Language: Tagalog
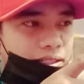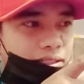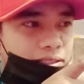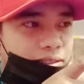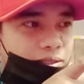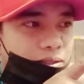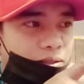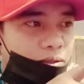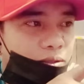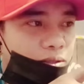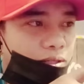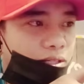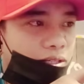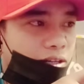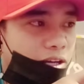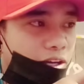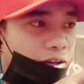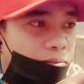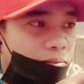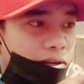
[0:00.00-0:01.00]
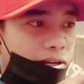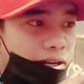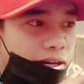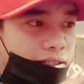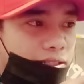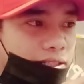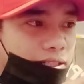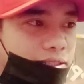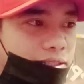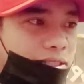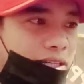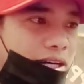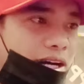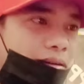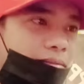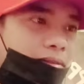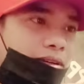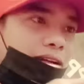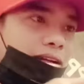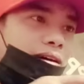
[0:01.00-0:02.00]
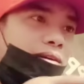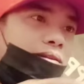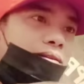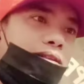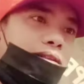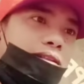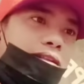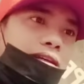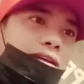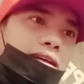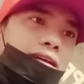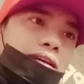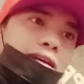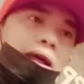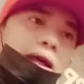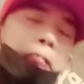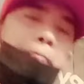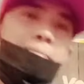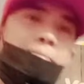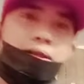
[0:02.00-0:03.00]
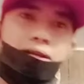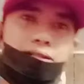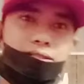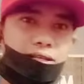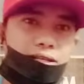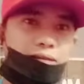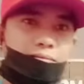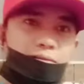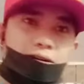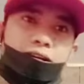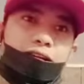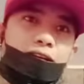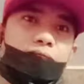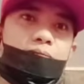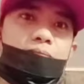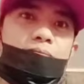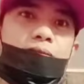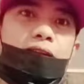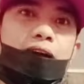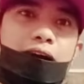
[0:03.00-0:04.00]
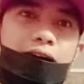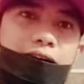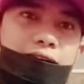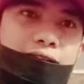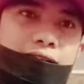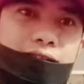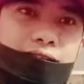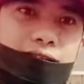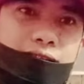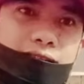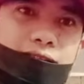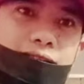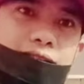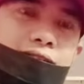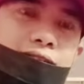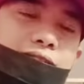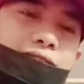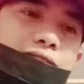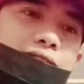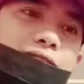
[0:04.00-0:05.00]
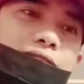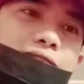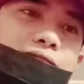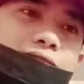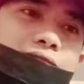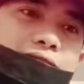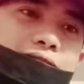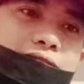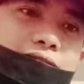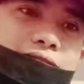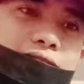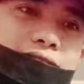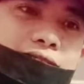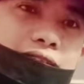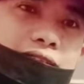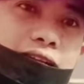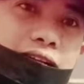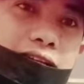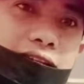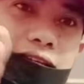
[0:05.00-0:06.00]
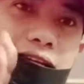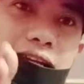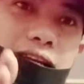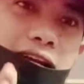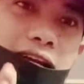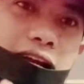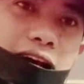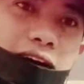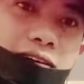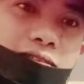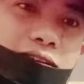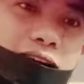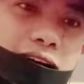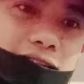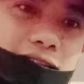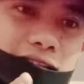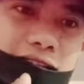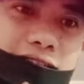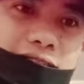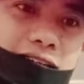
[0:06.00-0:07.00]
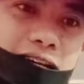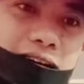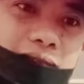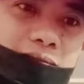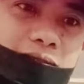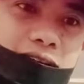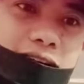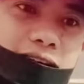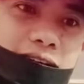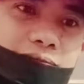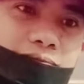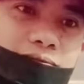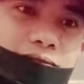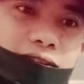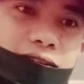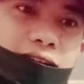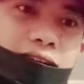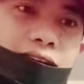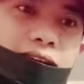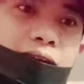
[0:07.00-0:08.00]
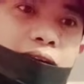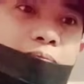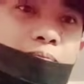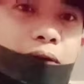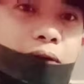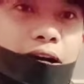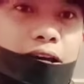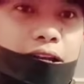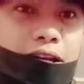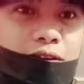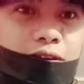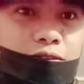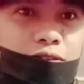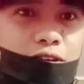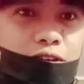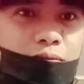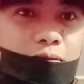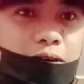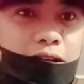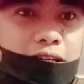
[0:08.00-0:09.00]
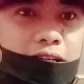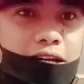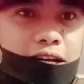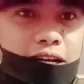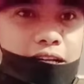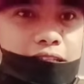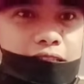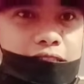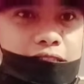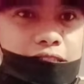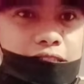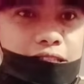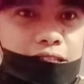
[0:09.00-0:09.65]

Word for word: so kung kayo ba'y nakatingin sa camera o hindi kasi ang mga nagbablog is tinitingnan na nila kung nakatingin sa camera pag ginano nyo naman guys,